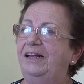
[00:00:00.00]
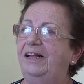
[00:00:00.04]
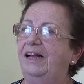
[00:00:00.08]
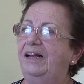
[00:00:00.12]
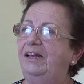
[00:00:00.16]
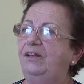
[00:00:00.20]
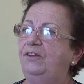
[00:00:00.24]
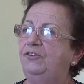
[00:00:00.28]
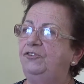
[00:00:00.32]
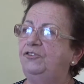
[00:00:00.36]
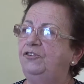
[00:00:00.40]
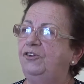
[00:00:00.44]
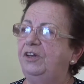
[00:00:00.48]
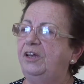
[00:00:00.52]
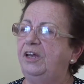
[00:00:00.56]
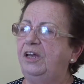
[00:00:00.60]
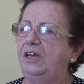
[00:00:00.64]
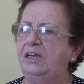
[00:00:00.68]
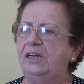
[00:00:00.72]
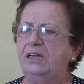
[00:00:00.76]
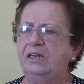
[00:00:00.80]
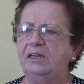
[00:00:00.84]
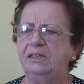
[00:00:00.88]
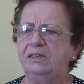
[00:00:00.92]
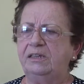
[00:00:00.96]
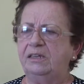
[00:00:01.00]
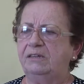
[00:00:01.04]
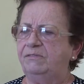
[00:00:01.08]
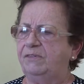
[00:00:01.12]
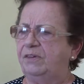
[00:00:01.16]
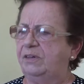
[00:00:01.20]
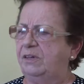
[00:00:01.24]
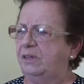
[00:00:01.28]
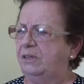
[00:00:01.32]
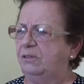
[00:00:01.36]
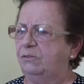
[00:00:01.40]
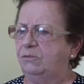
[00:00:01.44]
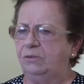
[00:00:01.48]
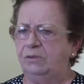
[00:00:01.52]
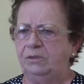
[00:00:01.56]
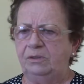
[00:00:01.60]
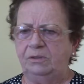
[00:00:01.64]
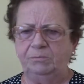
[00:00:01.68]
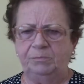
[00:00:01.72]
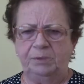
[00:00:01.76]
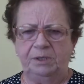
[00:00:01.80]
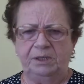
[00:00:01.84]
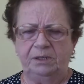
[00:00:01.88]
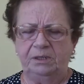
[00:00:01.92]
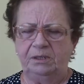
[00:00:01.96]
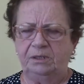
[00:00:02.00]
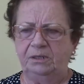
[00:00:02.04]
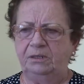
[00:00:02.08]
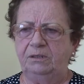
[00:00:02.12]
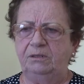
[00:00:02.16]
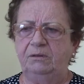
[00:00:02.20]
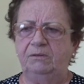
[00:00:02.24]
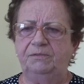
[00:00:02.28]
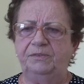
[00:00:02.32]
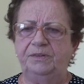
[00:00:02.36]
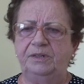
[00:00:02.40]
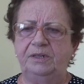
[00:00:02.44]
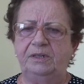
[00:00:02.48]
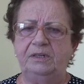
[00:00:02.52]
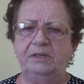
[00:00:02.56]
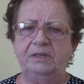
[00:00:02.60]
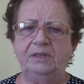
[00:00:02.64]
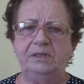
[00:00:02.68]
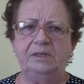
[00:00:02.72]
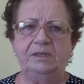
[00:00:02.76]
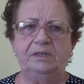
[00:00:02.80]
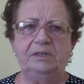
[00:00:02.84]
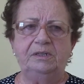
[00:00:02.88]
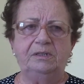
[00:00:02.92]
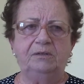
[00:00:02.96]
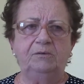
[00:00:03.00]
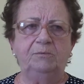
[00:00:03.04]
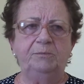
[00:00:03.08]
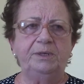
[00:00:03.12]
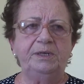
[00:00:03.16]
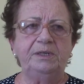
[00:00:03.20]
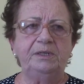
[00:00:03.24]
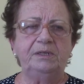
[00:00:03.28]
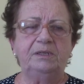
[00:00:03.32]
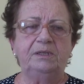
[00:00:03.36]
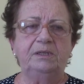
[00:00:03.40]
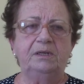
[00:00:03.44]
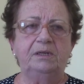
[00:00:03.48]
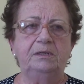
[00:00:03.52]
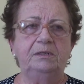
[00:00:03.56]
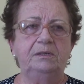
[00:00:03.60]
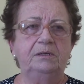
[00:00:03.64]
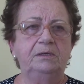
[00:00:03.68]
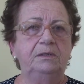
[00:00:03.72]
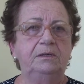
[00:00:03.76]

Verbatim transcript: Aí eu cheguei lá, ela estava lá toda brincando, eu falei, Laine, como é que tá?